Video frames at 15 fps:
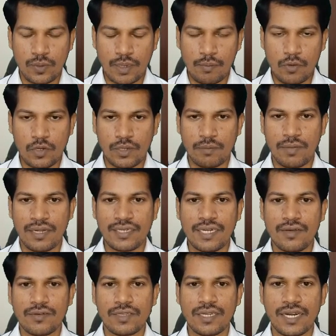நம்மளுடைய
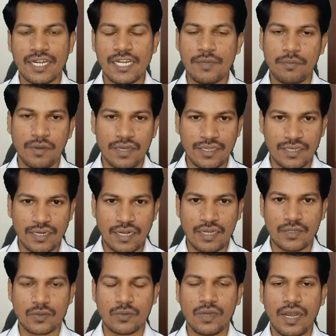பிளட்டில் வந்து கண்டிப்பாக அது
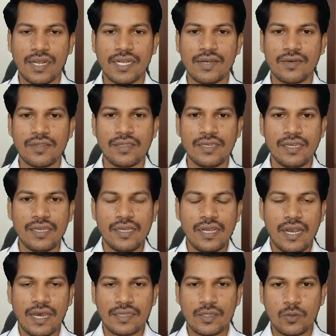கலக்கும் அங்கே வந்து
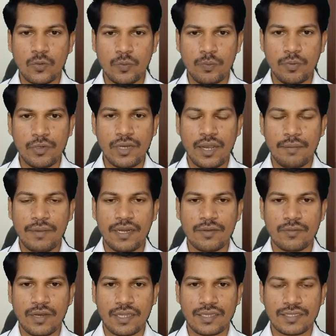அந்த உப்பு
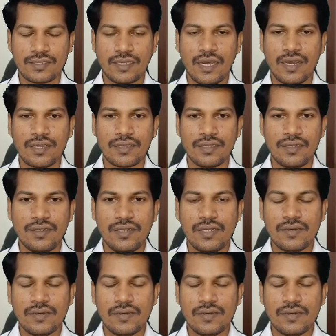அமிலம் அந்த சார்ந்த